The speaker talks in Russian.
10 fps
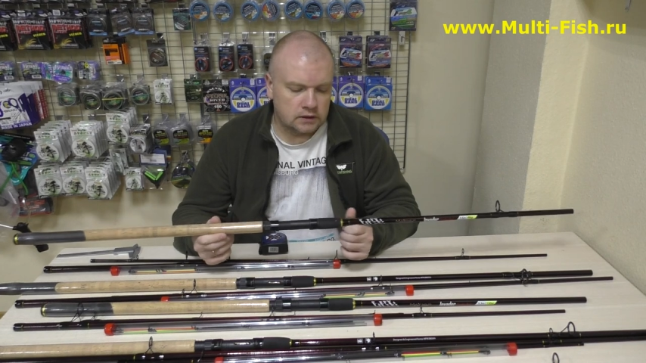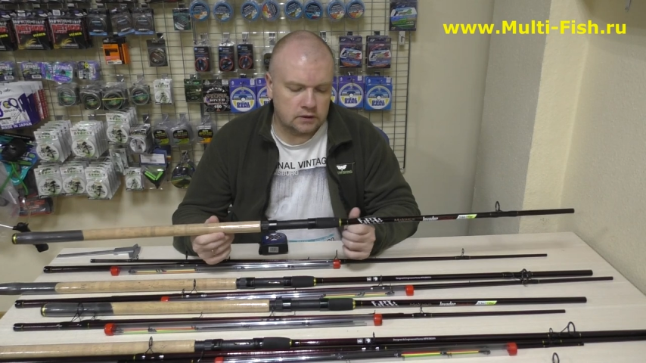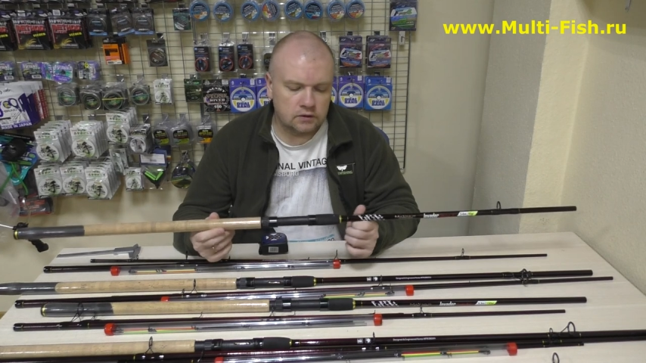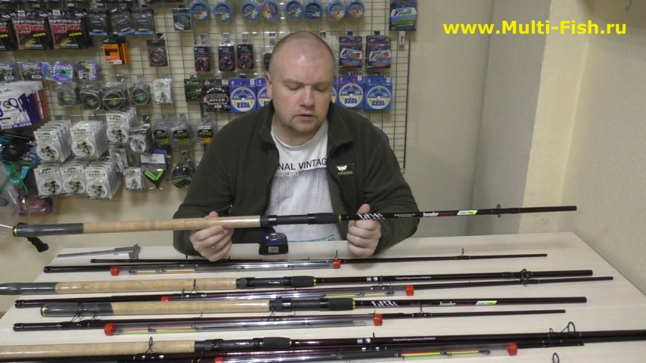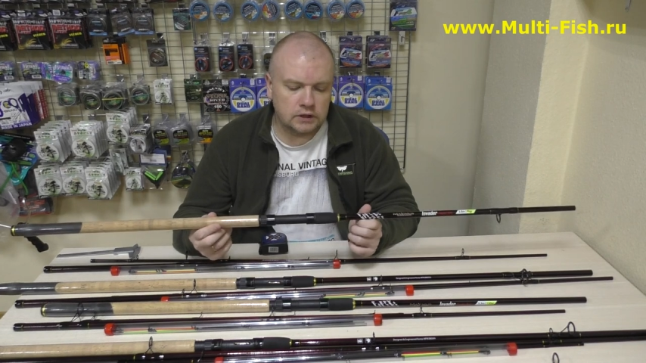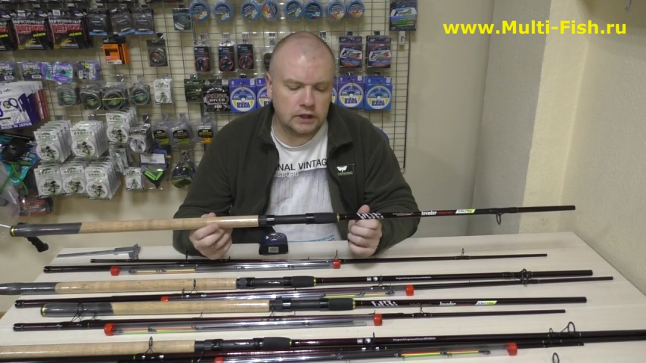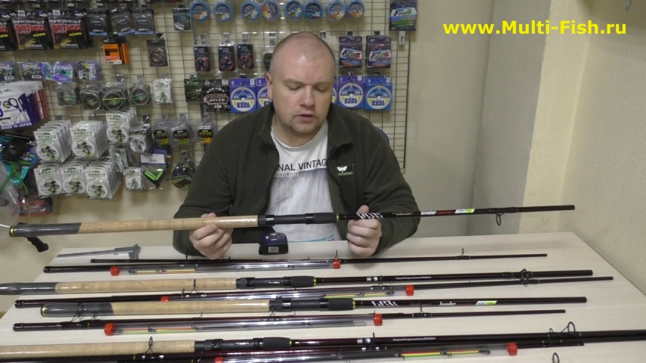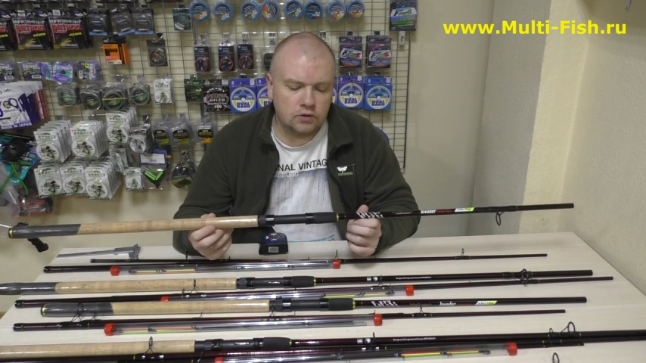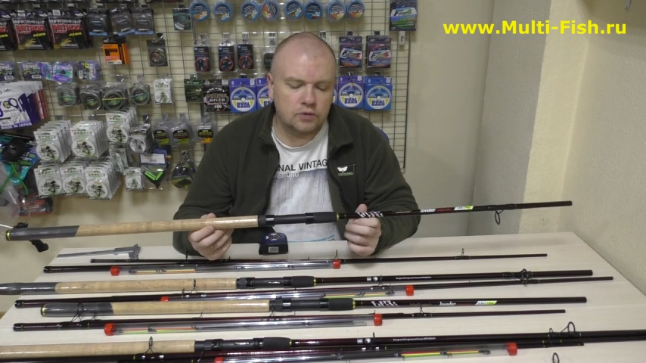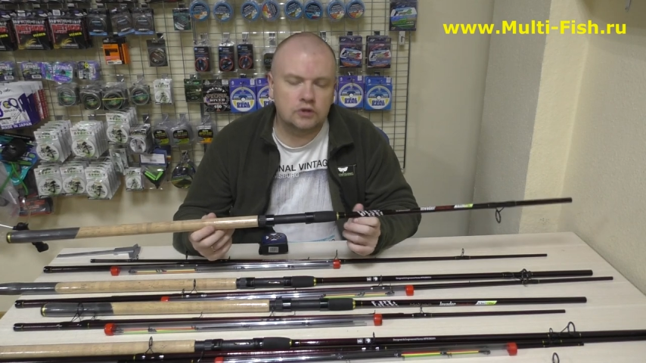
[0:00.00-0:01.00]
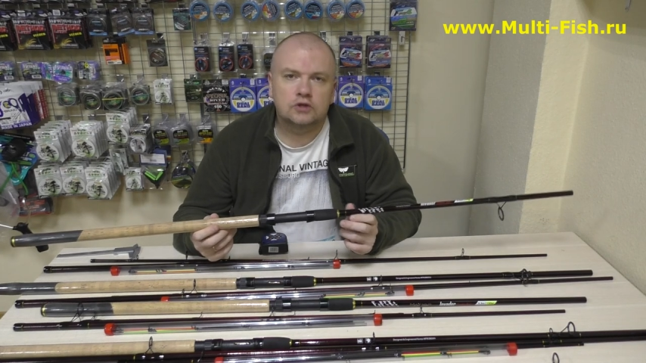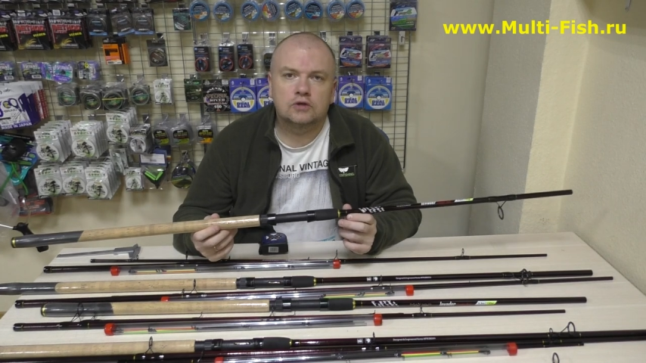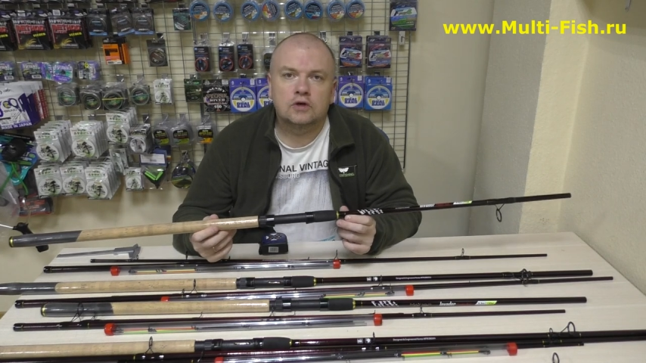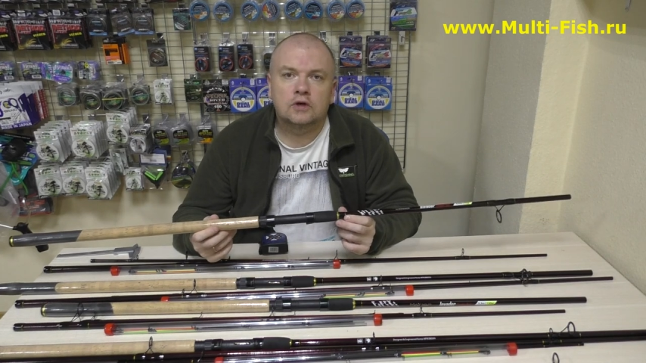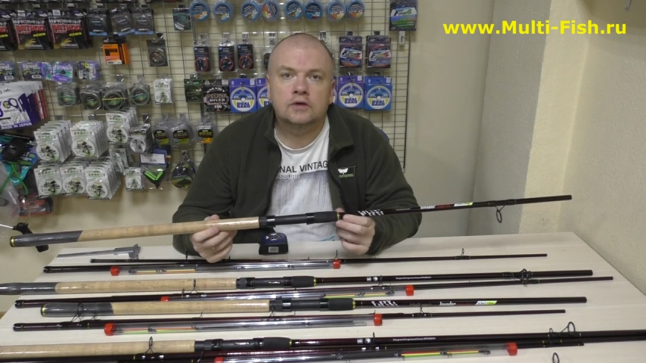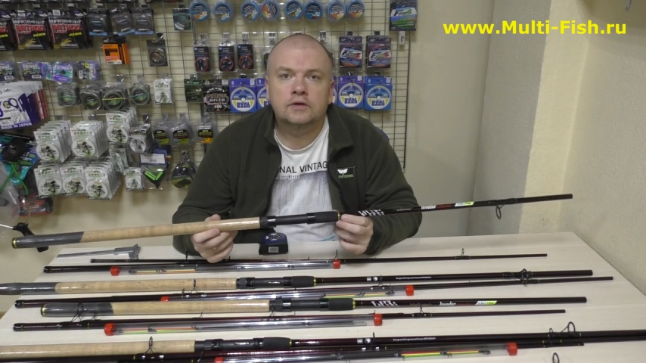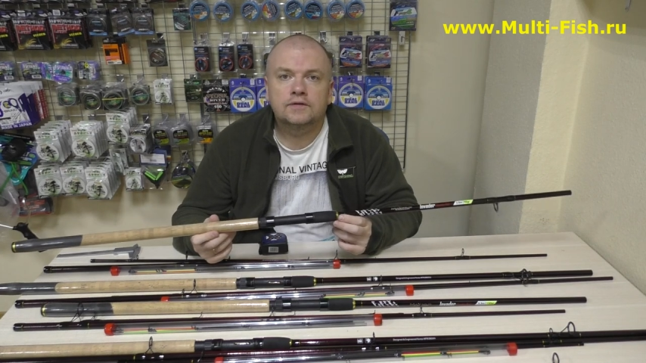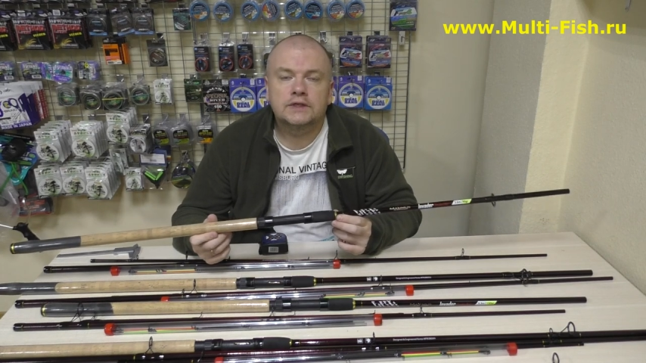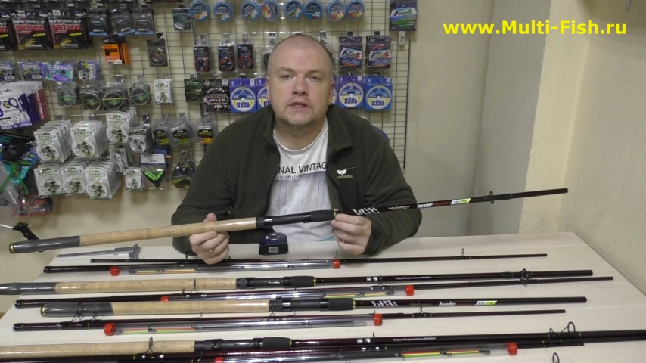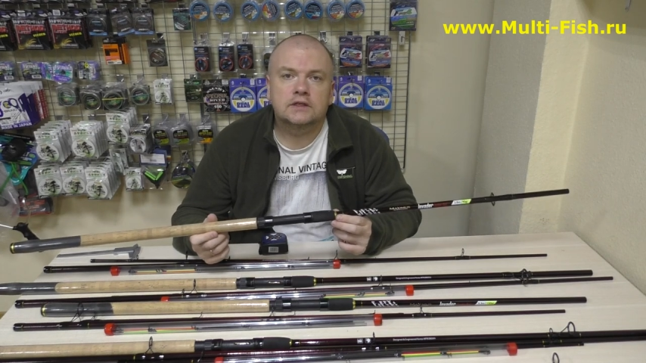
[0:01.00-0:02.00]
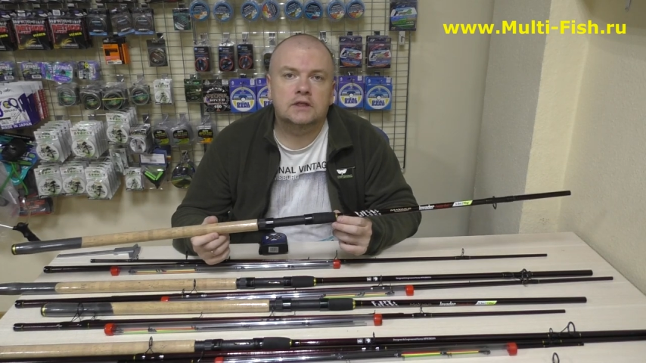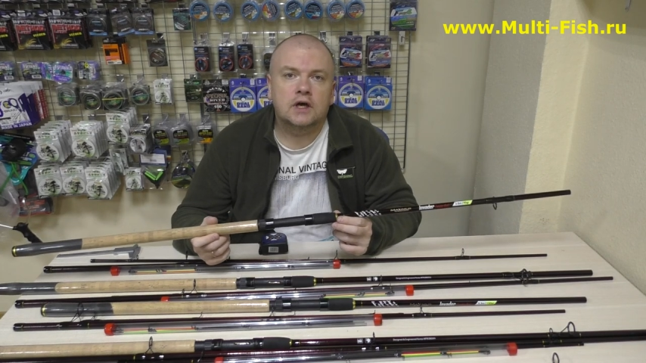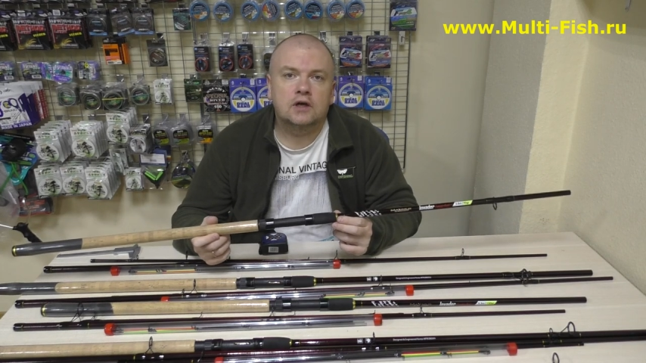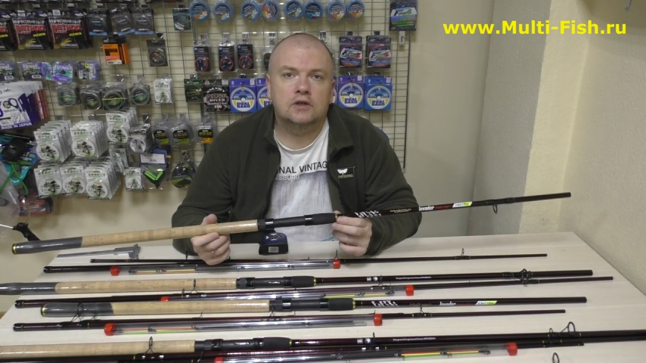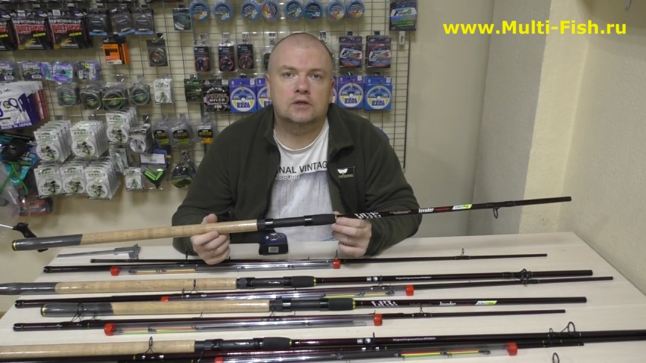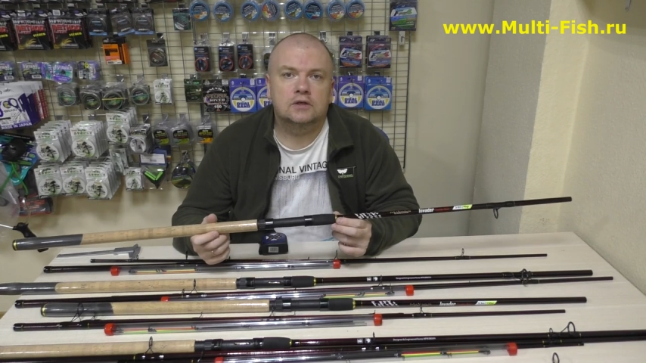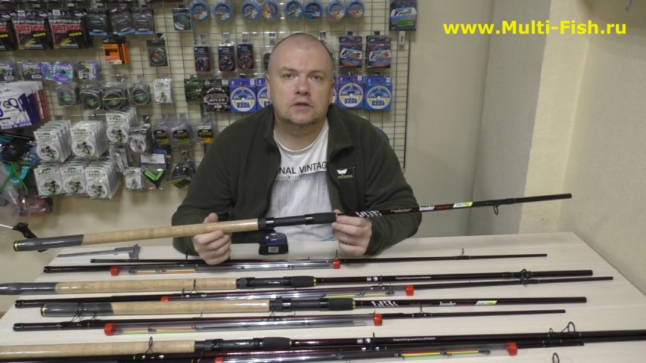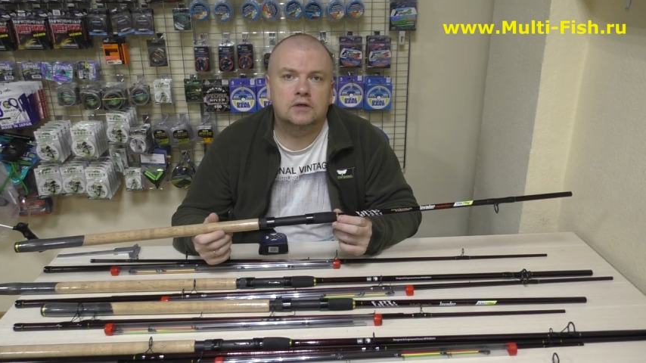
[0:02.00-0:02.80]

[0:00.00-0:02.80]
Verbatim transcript: Ну, я думаю, что все знают